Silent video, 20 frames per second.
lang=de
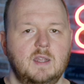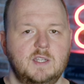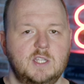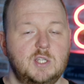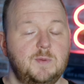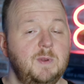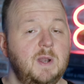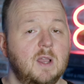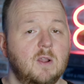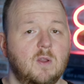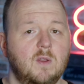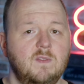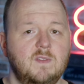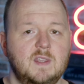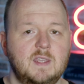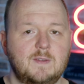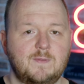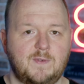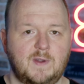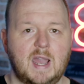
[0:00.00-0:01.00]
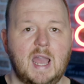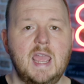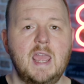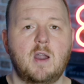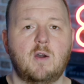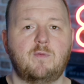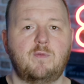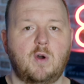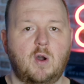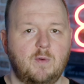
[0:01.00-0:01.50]
Die Spieler können sich frei
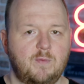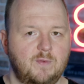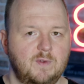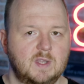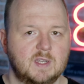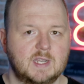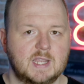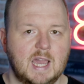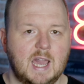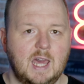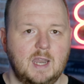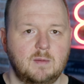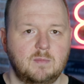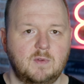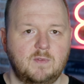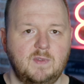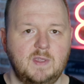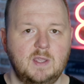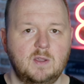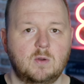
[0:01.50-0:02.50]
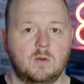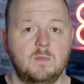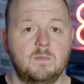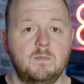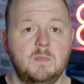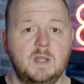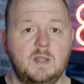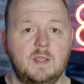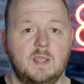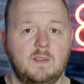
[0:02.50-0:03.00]
auf offenen Karten bewegen und
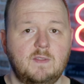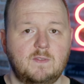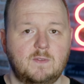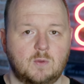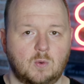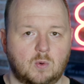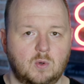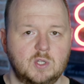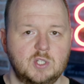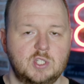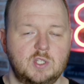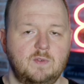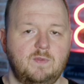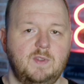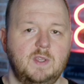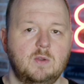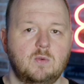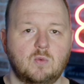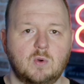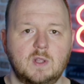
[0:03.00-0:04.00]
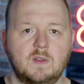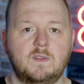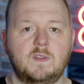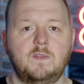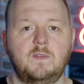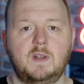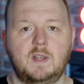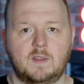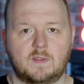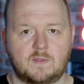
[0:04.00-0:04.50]
mit historischen Figuren,
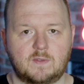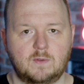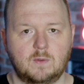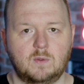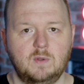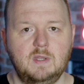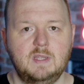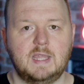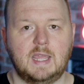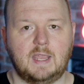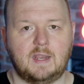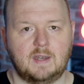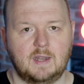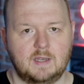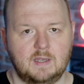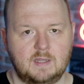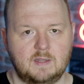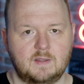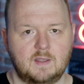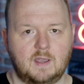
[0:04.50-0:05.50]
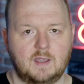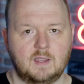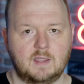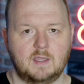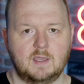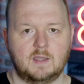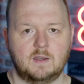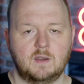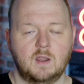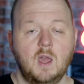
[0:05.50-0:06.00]
Zivilisten und Gegnern
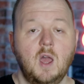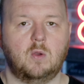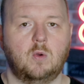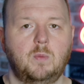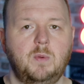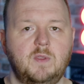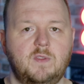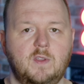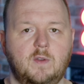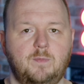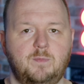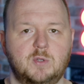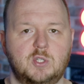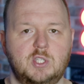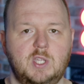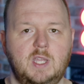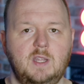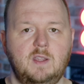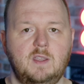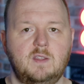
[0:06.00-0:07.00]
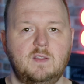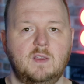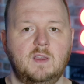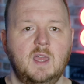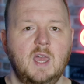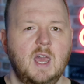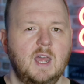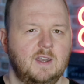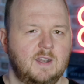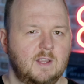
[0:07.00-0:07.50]
interagieren. Ubisoft bestätigte,
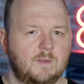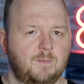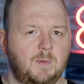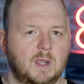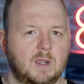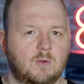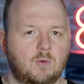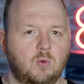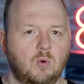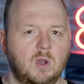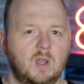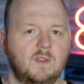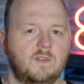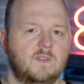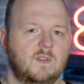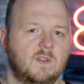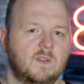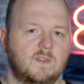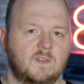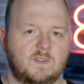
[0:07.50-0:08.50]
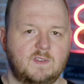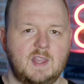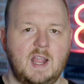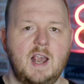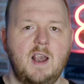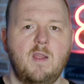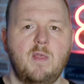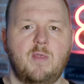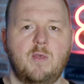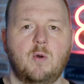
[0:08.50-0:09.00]
dass Parcours,
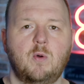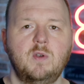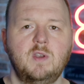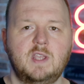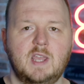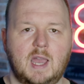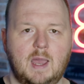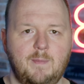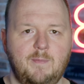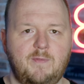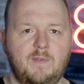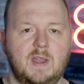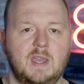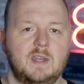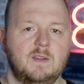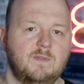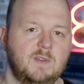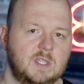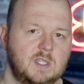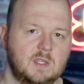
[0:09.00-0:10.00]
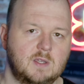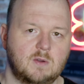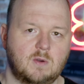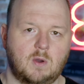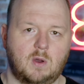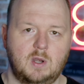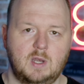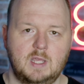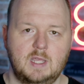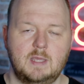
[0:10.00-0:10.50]
Stealth und Kampf eine wichtige
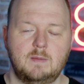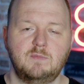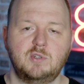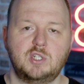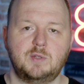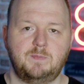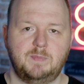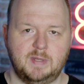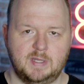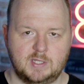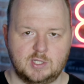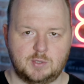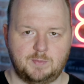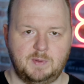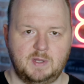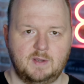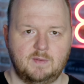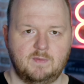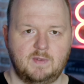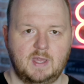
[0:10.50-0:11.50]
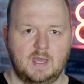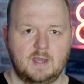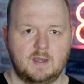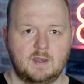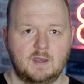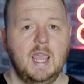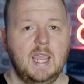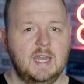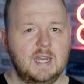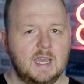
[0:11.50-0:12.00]
Rolle im Spiel spielen werden.
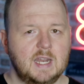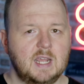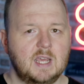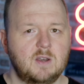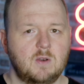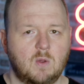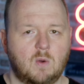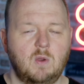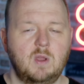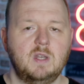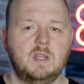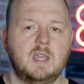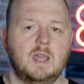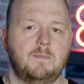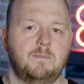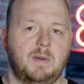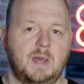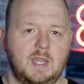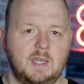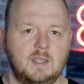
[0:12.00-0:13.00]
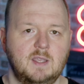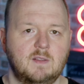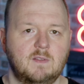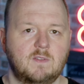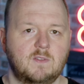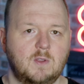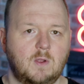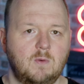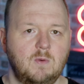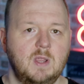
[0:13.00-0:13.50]
In einer neuen
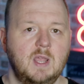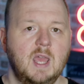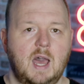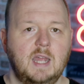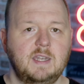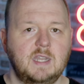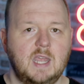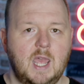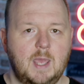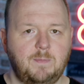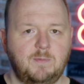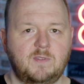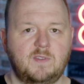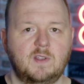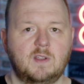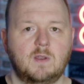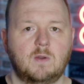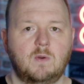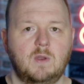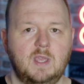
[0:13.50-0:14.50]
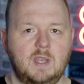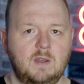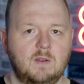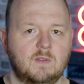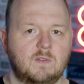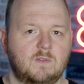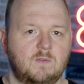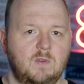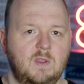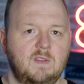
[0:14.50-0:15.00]
Kampagnen-Story hat Abstergo
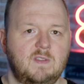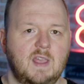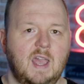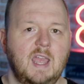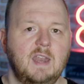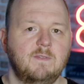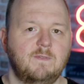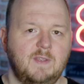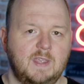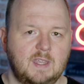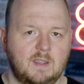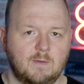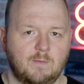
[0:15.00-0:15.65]
Industries einen Weg